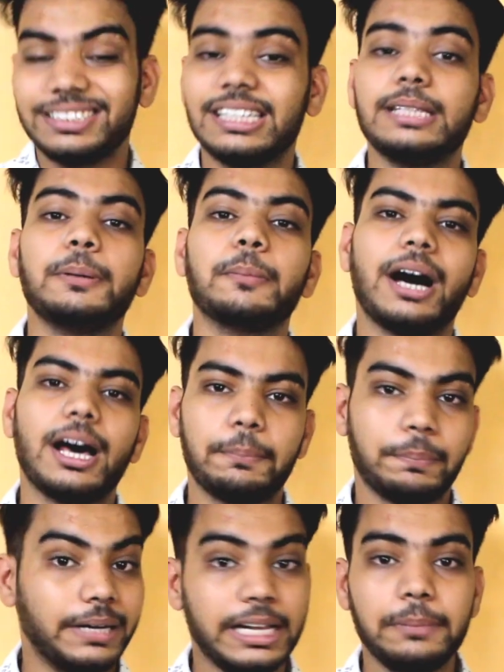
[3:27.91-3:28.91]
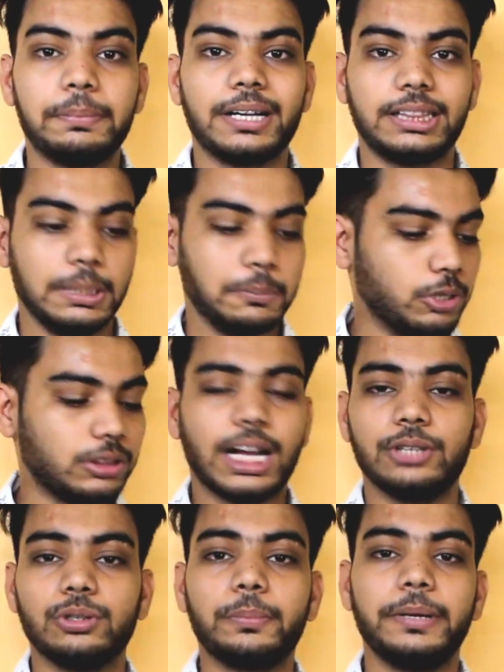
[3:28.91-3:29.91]
जल्दी बीमार नहीं पड़ते बहुत
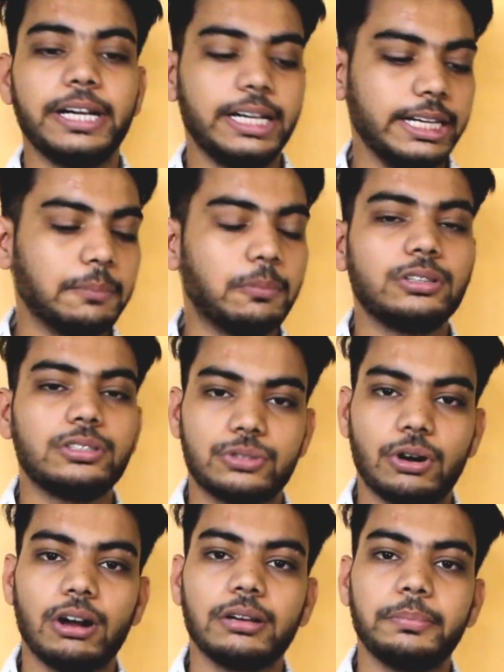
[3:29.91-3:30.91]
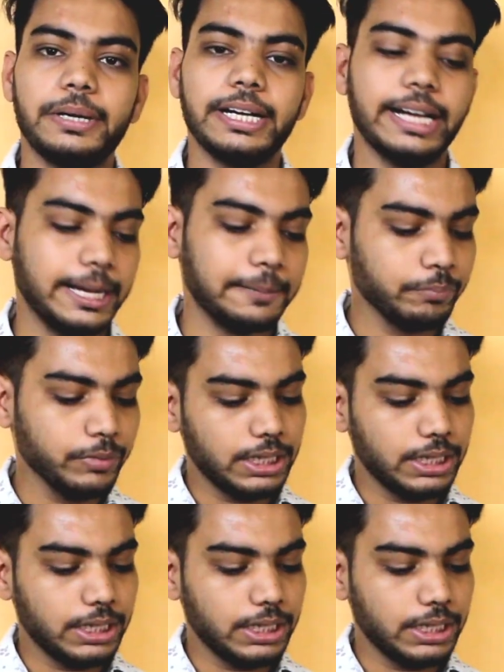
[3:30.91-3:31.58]
नाजुक ब्रीड नहीं है बहुत स्ट्रॉन्ग ब्रीड है